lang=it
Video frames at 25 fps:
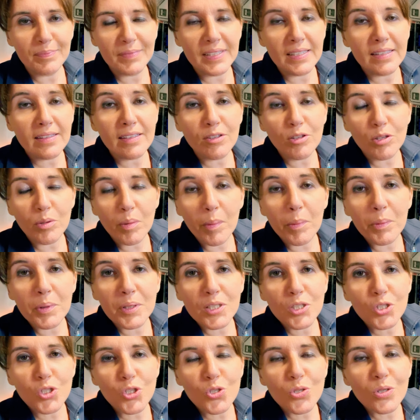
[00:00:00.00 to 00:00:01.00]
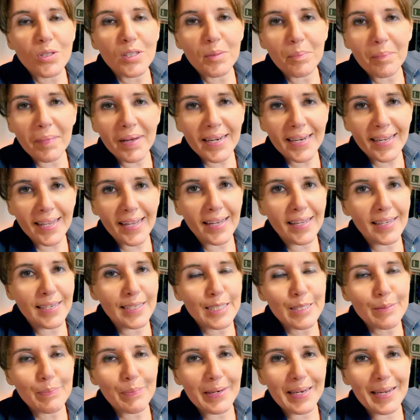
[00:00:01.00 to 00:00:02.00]
intanto abbiamo deciso di
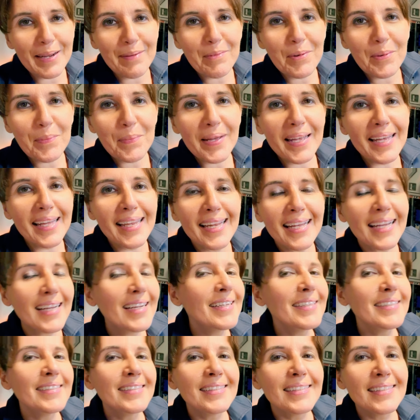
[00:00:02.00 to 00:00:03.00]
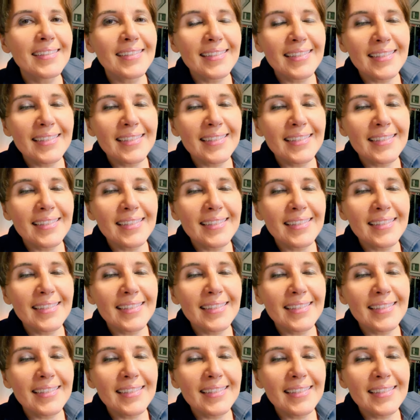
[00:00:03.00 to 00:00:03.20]
imbarcare, speriamo bene.